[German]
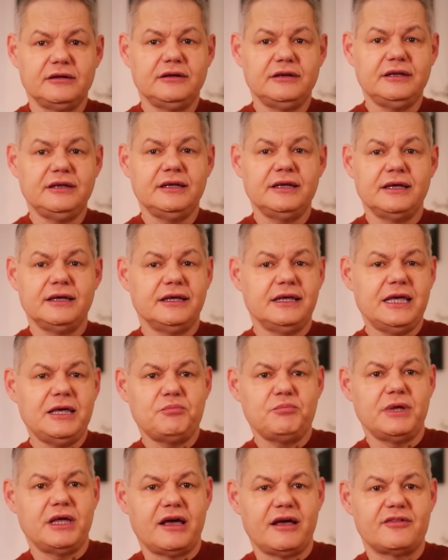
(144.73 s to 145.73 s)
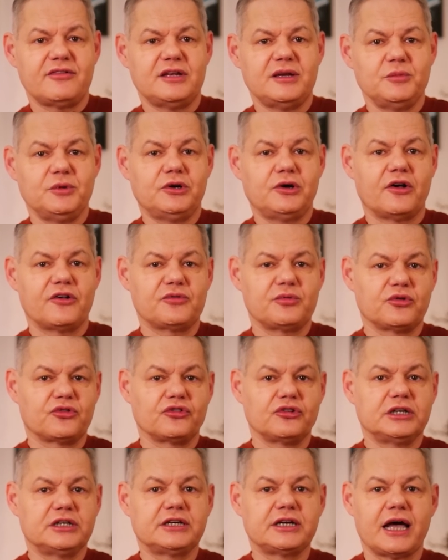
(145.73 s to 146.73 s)
die eben erst dem
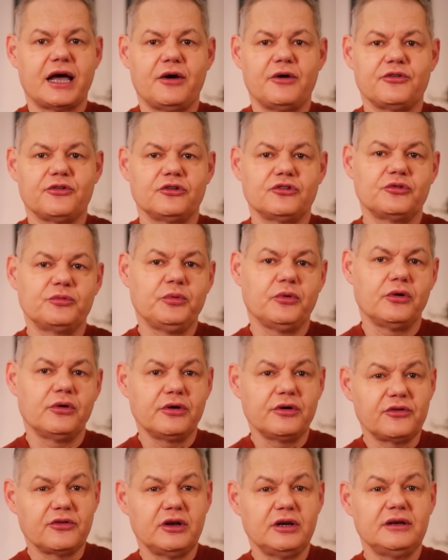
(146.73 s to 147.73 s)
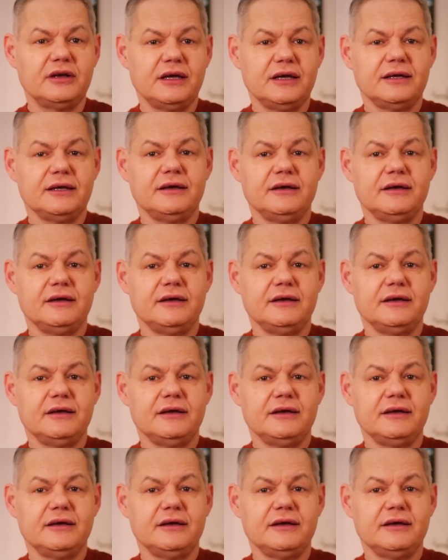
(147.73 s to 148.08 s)
kosmischen Chaos entsprungen sind,